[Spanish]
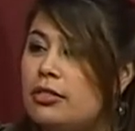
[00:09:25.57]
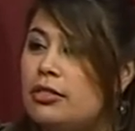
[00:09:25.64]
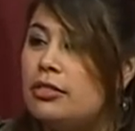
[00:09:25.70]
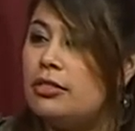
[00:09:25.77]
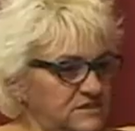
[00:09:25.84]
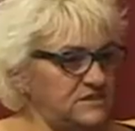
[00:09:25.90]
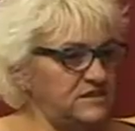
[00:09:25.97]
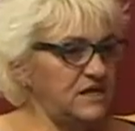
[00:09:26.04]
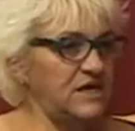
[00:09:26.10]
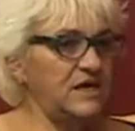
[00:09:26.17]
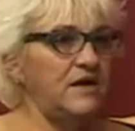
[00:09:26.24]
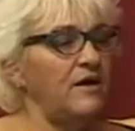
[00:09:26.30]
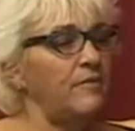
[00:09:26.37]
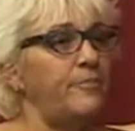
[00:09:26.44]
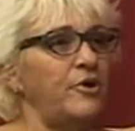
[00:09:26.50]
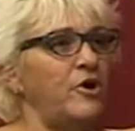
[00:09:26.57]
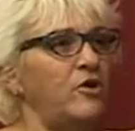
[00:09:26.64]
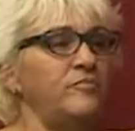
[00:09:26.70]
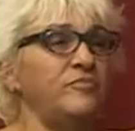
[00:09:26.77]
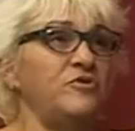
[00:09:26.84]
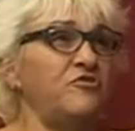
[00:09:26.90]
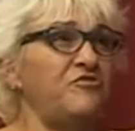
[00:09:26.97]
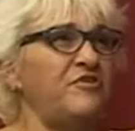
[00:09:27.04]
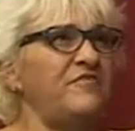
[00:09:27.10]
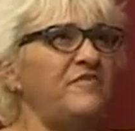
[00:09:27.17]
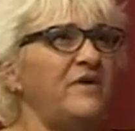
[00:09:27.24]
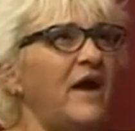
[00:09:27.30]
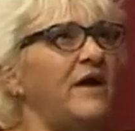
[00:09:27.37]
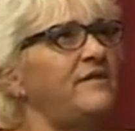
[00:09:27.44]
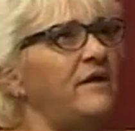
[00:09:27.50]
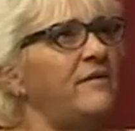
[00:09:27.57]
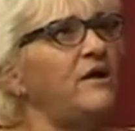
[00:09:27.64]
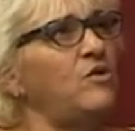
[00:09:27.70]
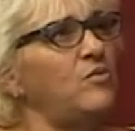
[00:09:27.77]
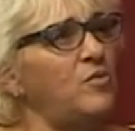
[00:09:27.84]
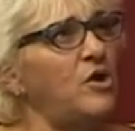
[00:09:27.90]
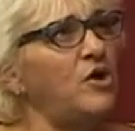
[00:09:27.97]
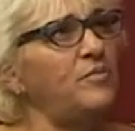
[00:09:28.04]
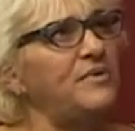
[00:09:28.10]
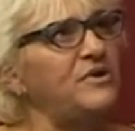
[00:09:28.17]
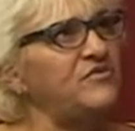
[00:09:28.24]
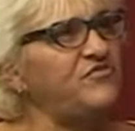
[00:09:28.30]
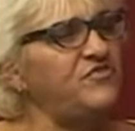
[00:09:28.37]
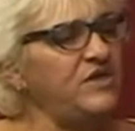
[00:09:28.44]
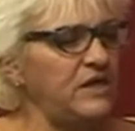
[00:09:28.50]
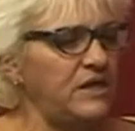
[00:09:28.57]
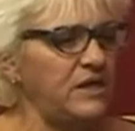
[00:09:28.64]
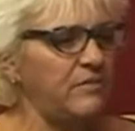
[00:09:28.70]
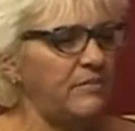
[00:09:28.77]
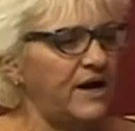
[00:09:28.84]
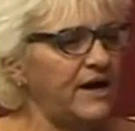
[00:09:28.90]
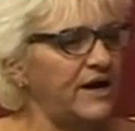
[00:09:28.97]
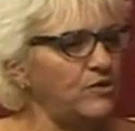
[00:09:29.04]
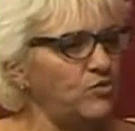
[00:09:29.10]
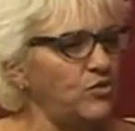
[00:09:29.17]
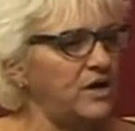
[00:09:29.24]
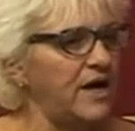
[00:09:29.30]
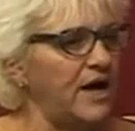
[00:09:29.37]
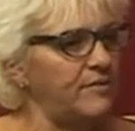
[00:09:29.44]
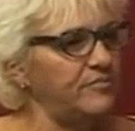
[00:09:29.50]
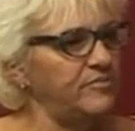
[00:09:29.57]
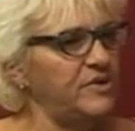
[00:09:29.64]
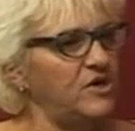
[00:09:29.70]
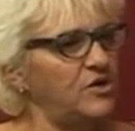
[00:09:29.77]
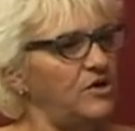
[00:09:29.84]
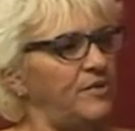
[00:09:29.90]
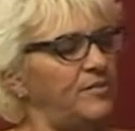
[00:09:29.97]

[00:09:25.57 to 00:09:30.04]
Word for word: Sí, eh, por no sé si a través del humor, pero sí de bajar un cambio, porque